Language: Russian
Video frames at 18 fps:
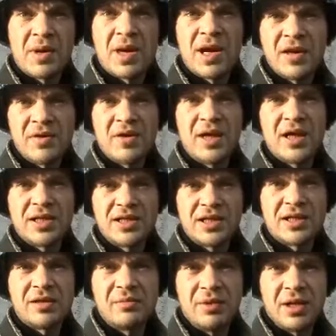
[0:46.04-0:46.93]

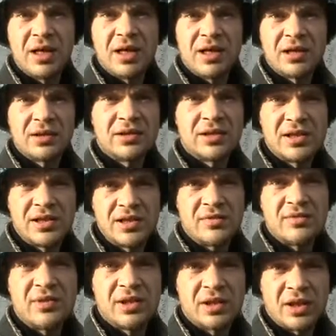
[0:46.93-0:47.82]
Поливать собирался
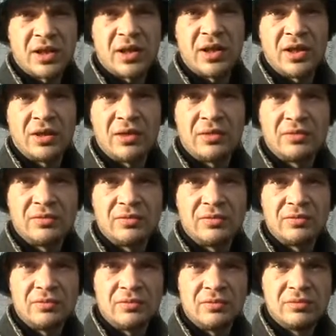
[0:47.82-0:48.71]
цветы,
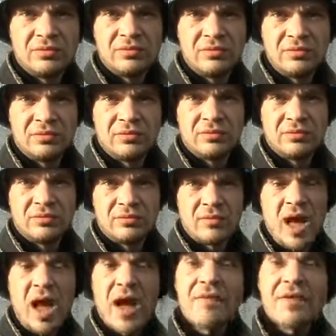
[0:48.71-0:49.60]

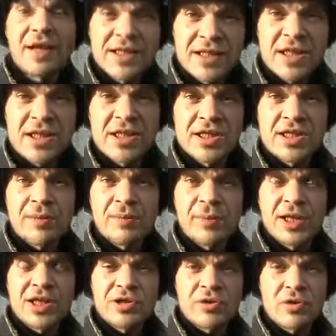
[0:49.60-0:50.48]
а
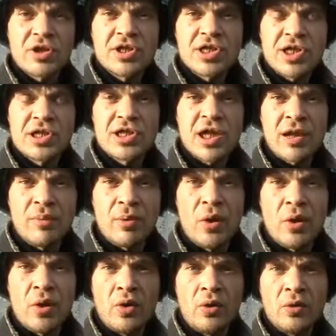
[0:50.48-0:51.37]
возиться пришлось с
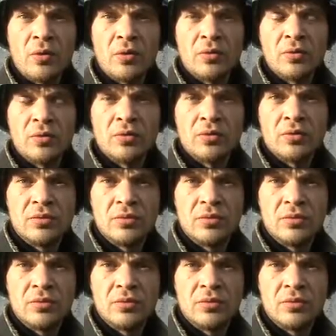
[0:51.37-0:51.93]
тобою.